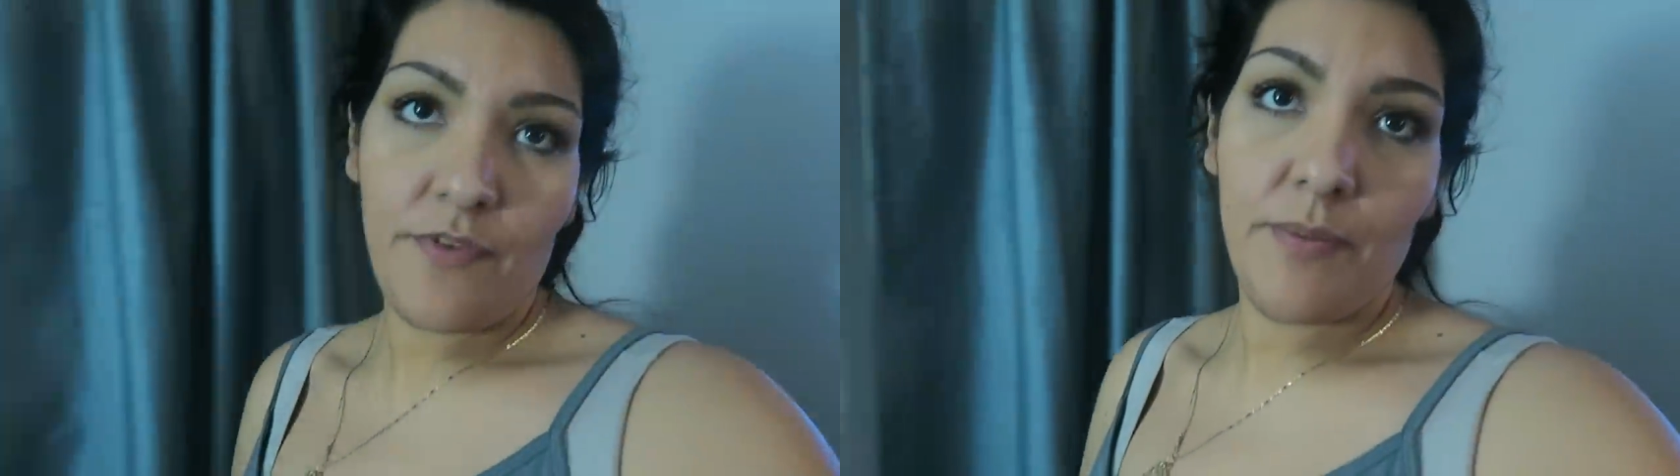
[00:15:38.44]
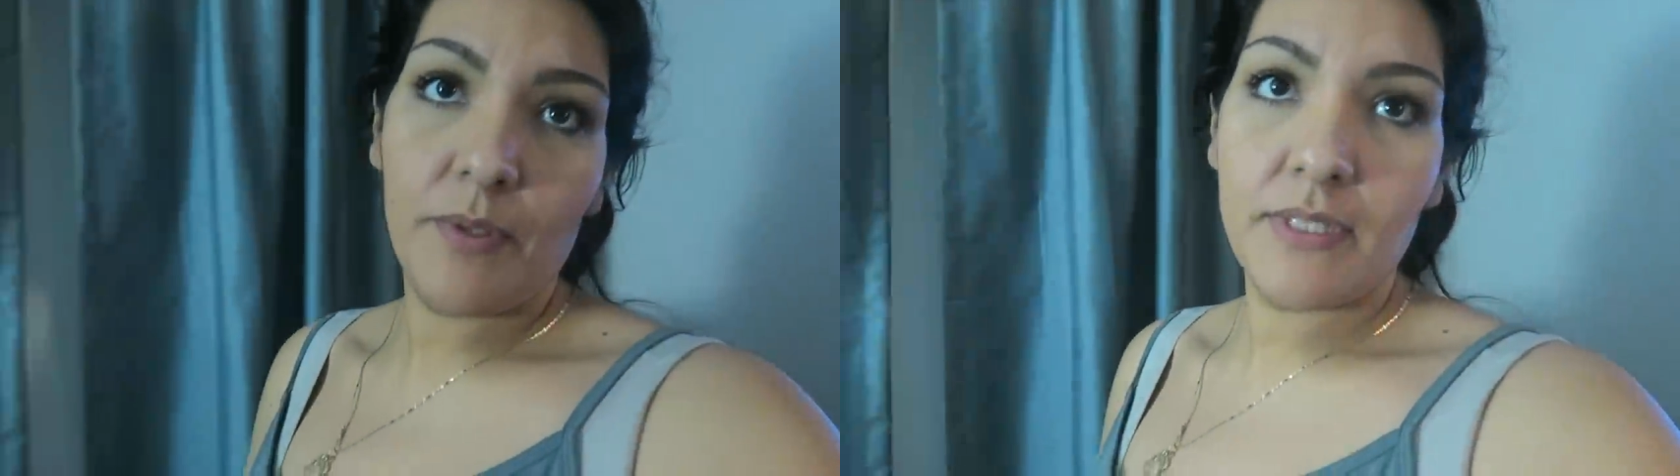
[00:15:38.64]

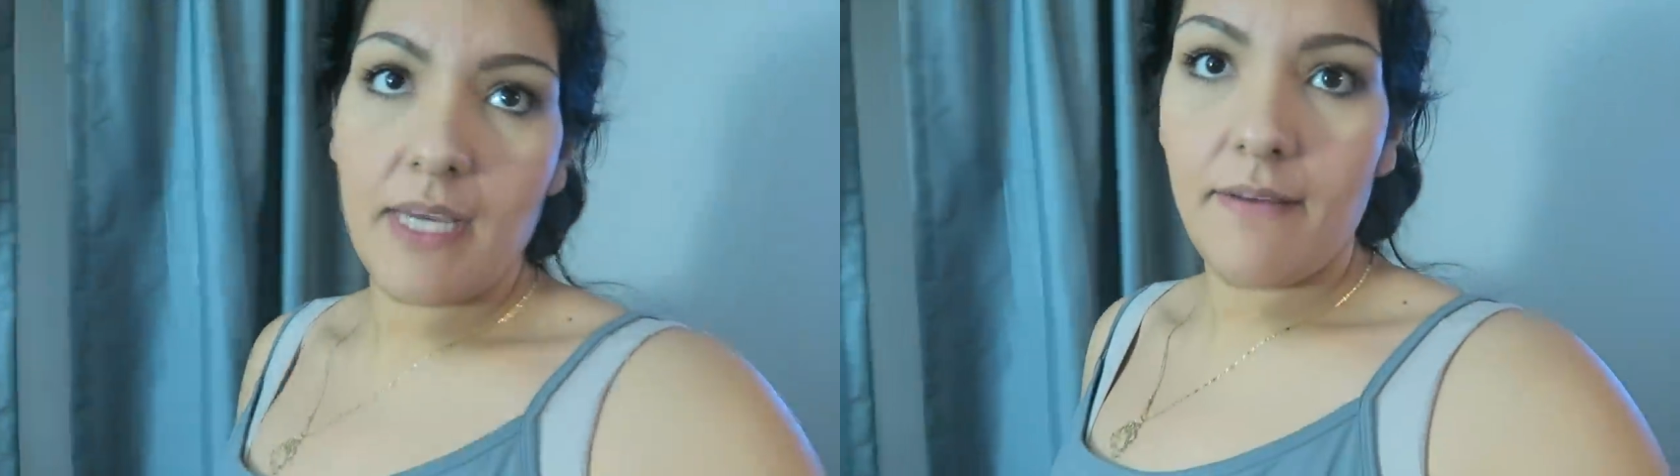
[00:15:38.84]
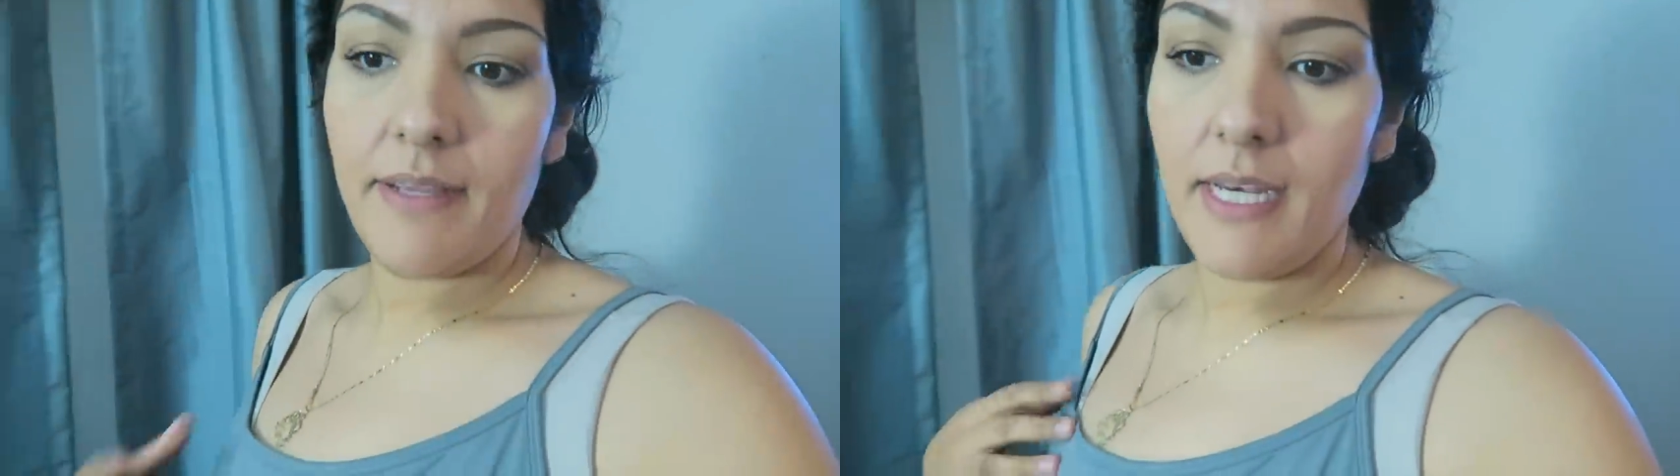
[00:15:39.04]
Fuimos
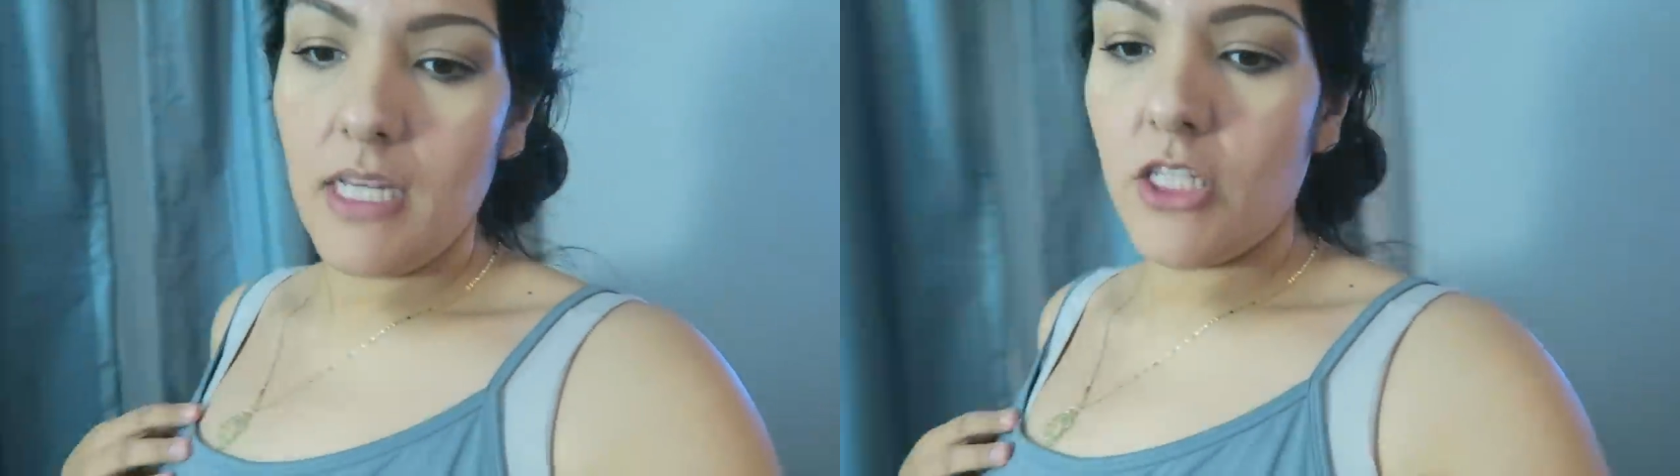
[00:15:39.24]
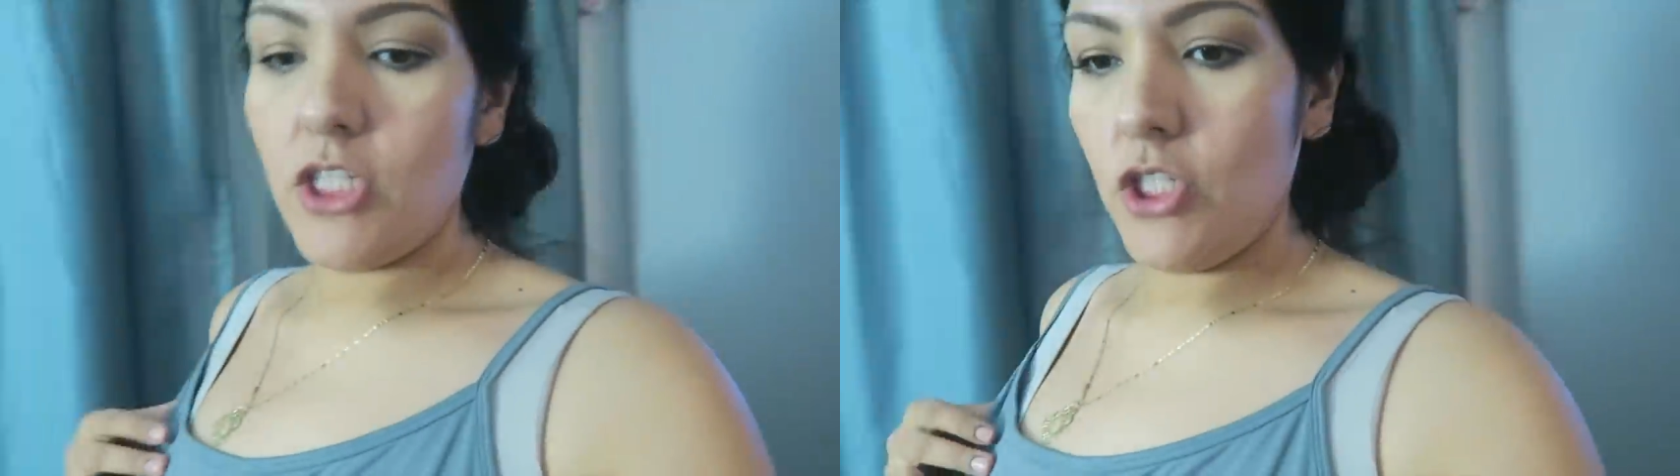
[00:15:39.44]
a ver
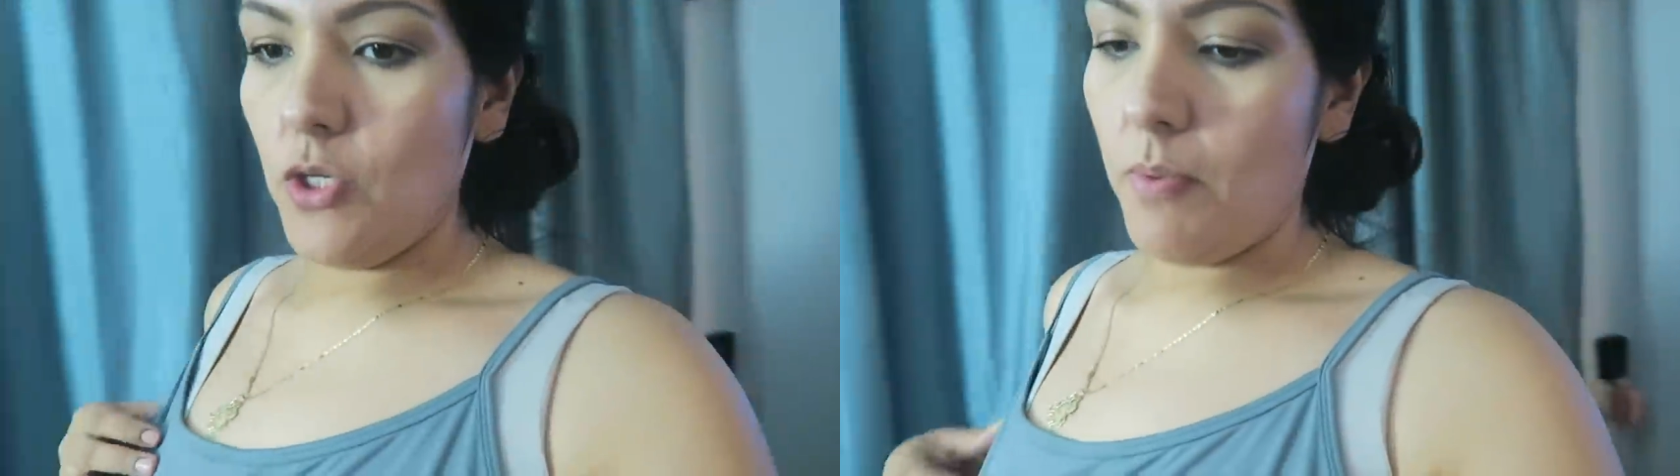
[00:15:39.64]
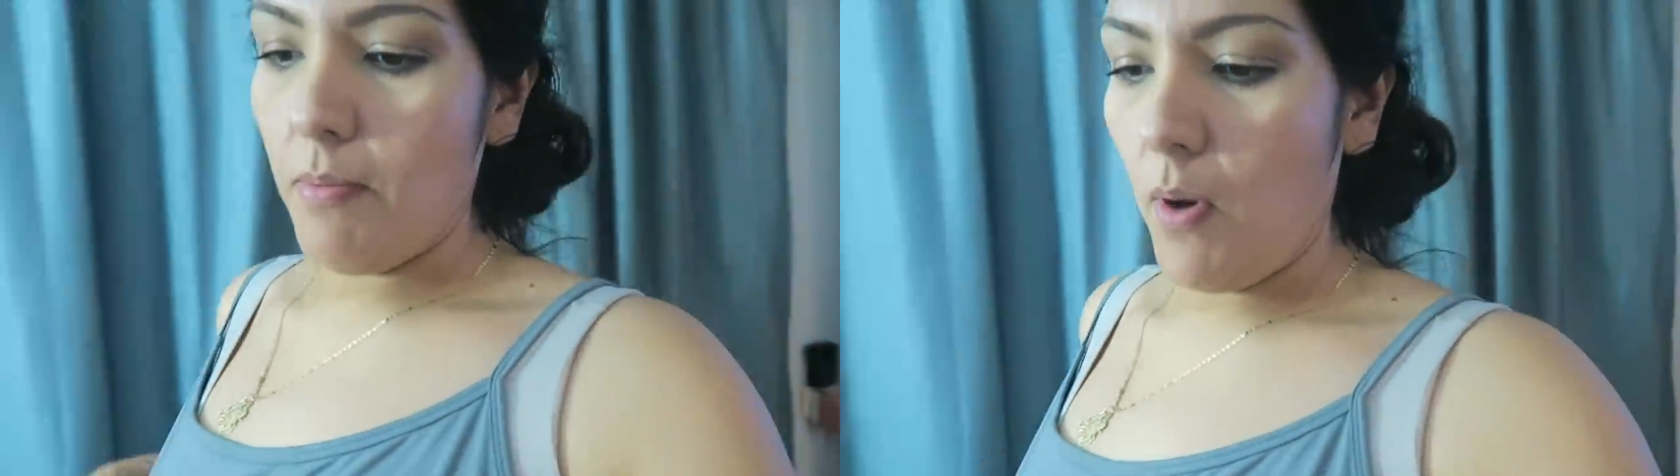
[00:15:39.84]
el
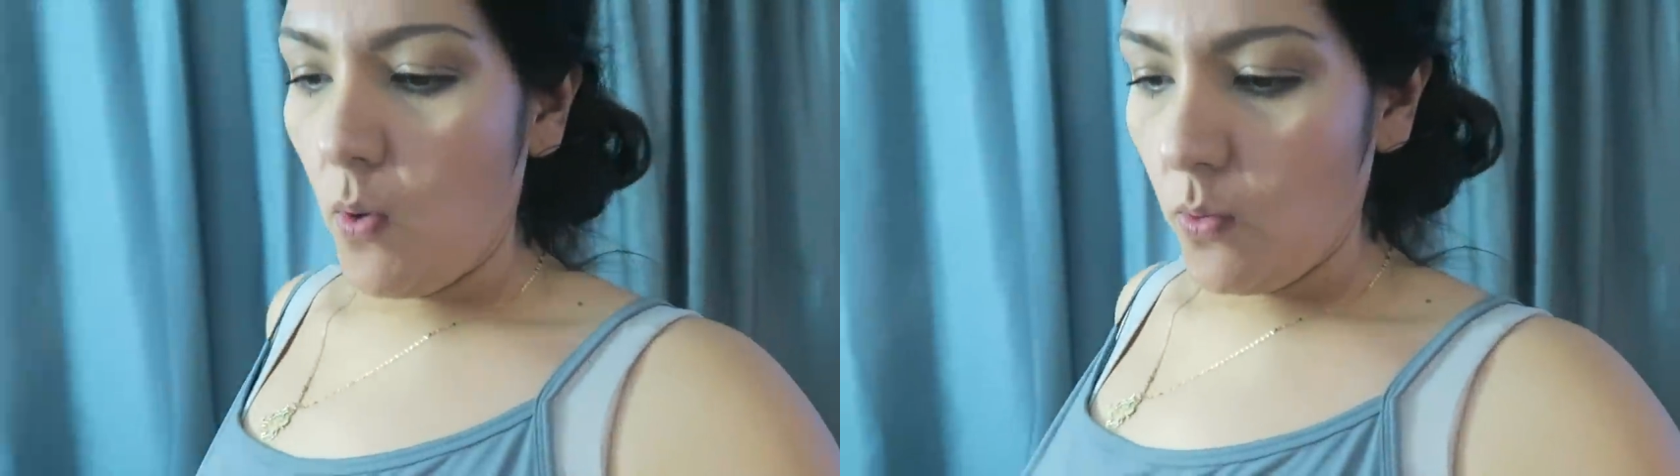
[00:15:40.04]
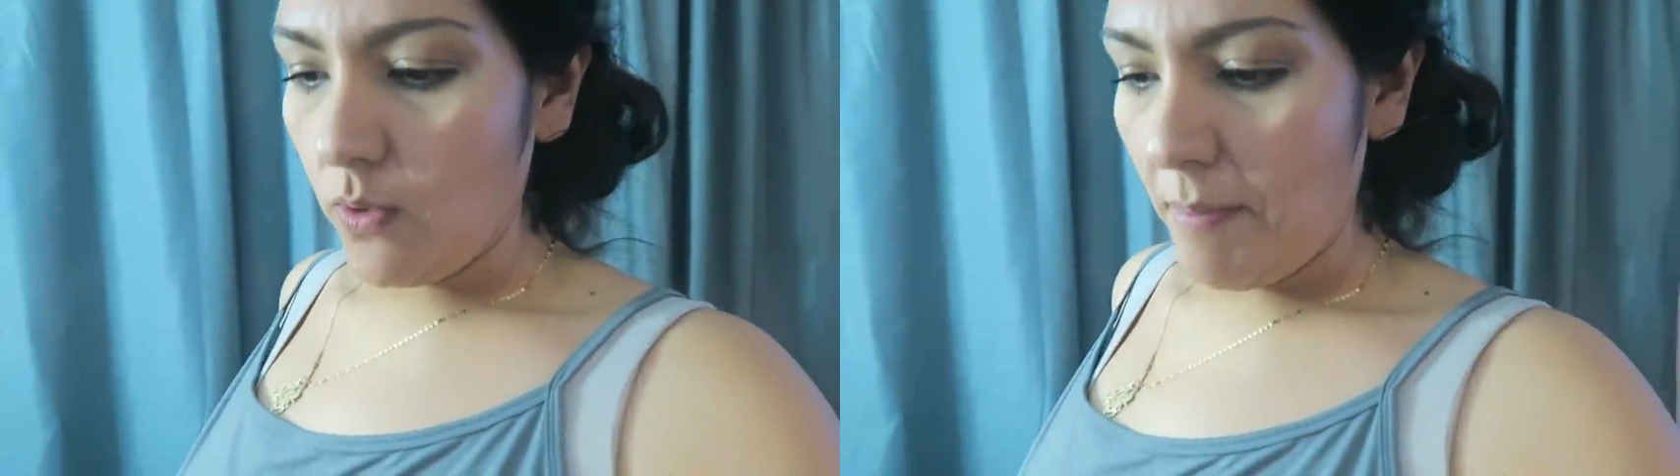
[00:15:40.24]
Super
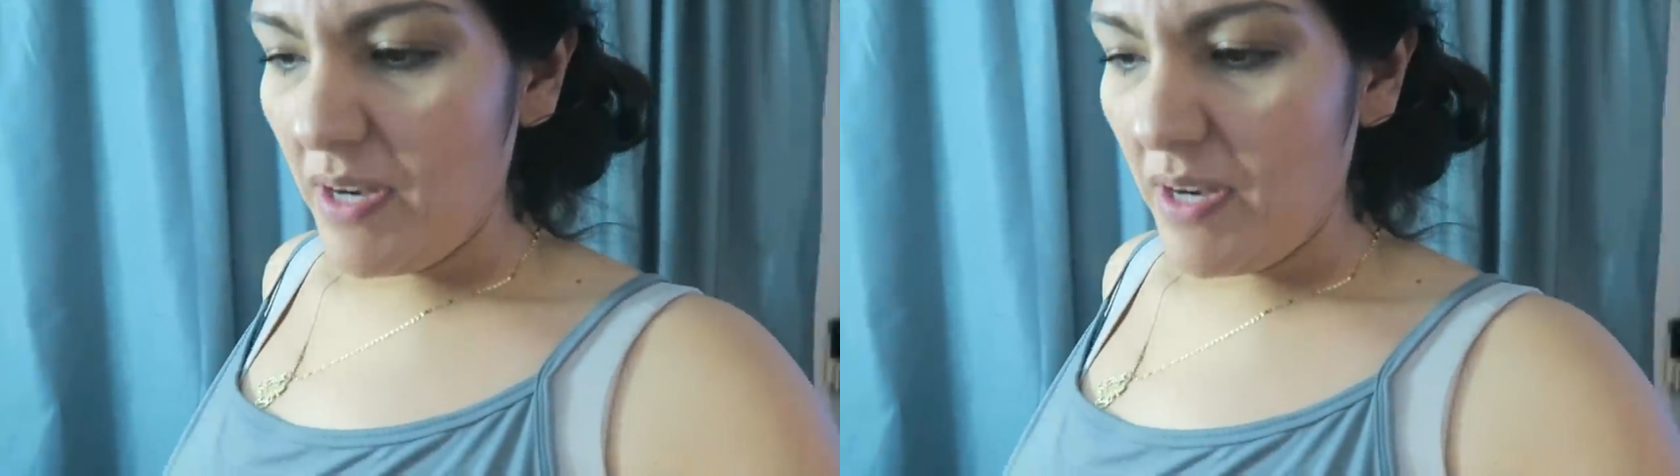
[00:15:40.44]
Bowl.